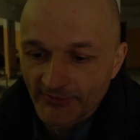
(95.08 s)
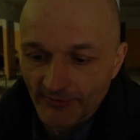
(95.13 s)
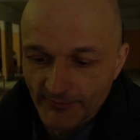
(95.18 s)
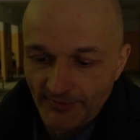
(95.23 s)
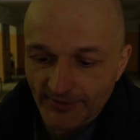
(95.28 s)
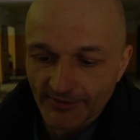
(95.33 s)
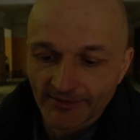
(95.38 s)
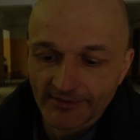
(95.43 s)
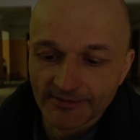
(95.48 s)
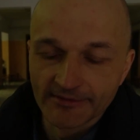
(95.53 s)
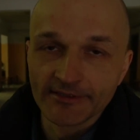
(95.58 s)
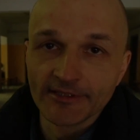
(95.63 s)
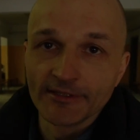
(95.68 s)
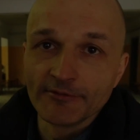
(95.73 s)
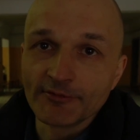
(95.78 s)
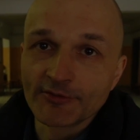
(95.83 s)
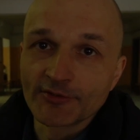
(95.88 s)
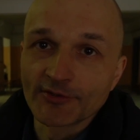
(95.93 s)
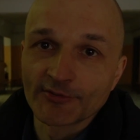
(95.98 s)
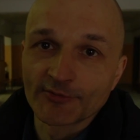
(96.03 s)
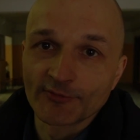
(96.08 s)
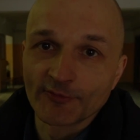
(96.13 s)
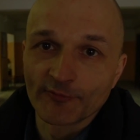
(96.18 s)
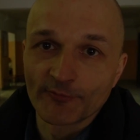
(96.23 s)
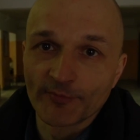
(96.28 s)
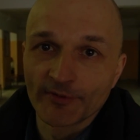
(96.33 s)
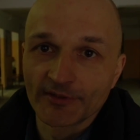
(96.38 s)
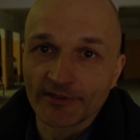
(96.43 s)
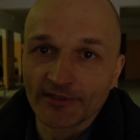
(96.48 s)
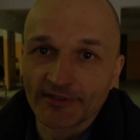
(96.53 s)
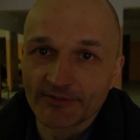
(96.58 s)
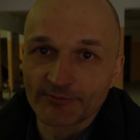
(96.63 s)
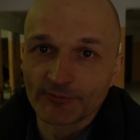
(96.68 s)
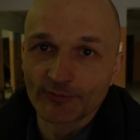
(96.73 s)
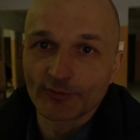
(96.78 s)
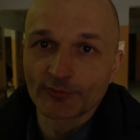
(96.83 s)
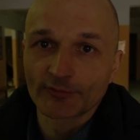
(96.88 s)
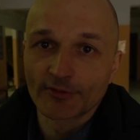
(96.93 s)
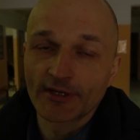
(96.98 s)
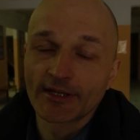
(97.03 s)
с вами 9 часов 15
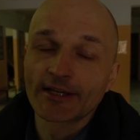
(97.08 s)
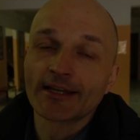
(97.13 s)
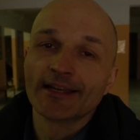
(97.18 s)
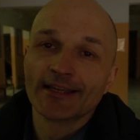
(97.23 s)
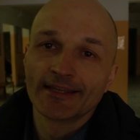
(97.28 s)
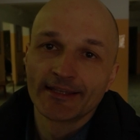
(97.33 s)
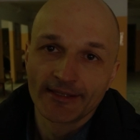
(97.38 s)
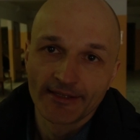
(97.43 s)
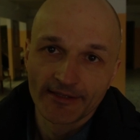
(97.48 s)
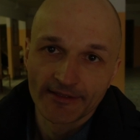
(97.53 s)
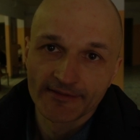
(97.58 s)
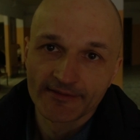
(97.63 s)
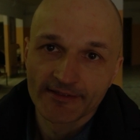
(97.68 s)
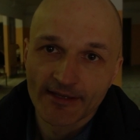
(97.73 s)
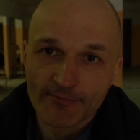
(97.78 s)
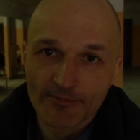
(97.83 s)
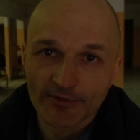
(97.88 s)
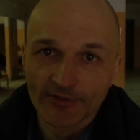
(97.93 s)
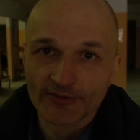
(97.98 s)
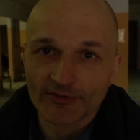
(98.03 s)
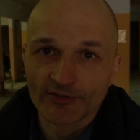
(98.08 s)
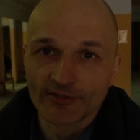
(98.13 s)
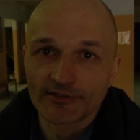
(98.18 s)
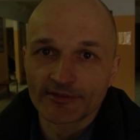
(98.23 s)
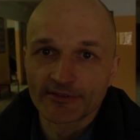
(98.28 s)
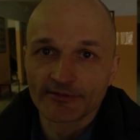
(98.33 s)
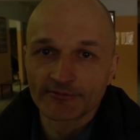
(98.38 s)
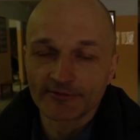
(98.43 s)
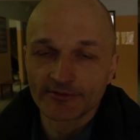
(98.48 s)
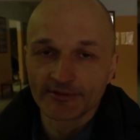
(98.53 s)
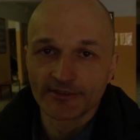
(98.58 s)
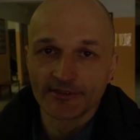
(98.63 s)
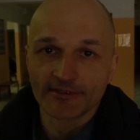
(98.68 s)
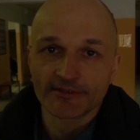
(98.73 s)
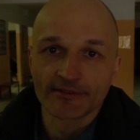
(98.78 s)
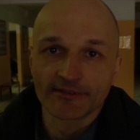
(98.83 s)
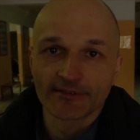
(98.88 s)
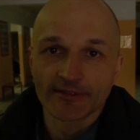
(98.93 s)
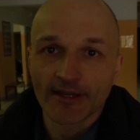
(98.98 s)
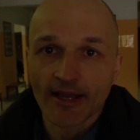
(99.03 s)
минут утра, экзамен начинается в
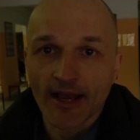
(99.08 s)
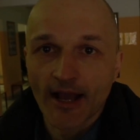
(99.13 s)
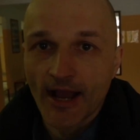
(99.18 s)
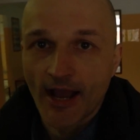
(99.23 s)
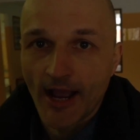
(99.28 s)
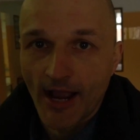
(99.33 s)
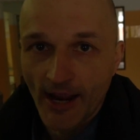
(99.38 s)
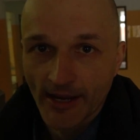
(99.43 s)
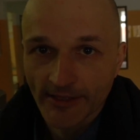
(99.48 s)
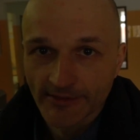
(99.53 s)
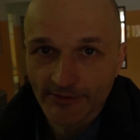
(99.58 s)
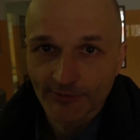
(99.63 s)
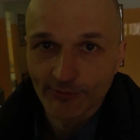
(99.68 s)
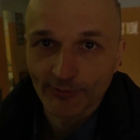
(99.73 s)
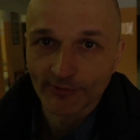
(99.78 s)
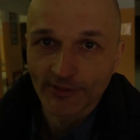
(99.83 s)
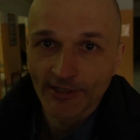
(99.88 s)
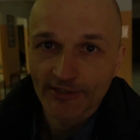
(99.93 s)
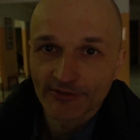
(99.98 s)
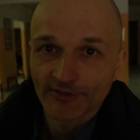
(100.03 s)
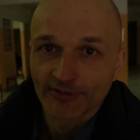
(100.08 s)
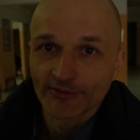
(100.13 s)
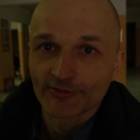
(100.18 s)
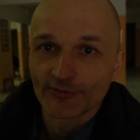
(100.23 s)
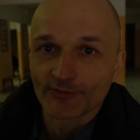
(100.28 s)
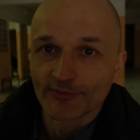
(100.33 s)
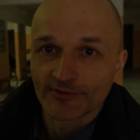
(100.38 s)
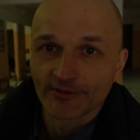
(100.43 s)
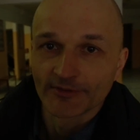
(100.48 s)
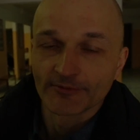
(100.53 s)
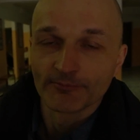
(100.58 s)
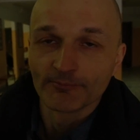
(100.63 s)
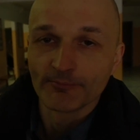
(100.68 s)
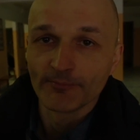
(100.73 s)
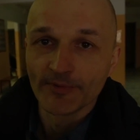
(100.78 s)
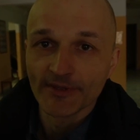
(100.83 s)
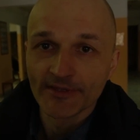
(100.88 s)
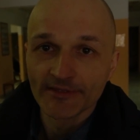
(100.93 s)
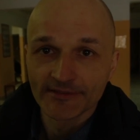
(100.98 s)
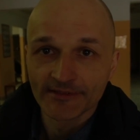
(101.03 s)
10, а инструктаж начинается
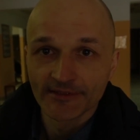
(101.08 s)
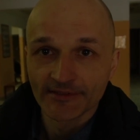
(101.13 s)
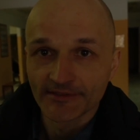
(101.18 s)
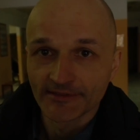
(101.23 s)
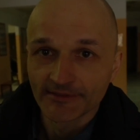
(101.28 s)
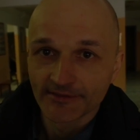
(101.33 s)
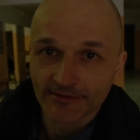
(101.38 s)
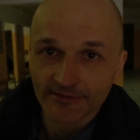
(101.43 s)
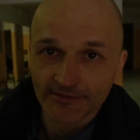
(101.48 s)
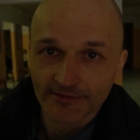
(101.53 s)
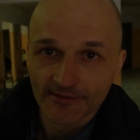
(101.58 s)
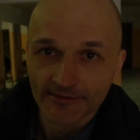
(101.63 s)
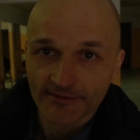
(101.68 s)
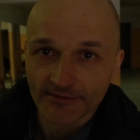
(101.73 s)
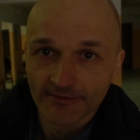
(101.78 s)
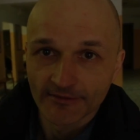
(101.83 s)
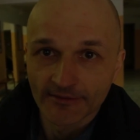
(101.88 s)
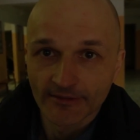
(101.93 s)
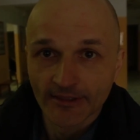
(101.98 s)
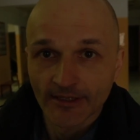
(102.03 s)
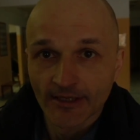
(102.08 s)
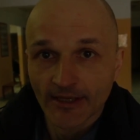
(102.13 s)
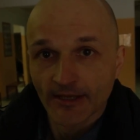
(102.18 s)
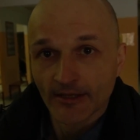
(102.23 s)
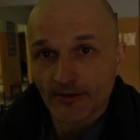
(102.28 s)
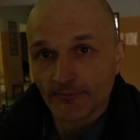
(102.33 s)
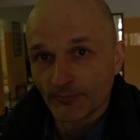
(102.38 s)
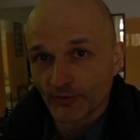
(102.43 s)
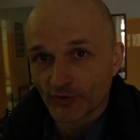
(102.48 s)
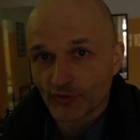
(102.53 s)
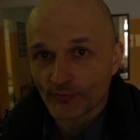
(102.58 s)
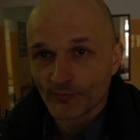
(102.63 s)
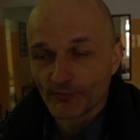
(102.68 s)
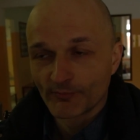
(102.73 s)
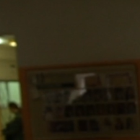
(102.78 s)
без 10.10. 10. Почему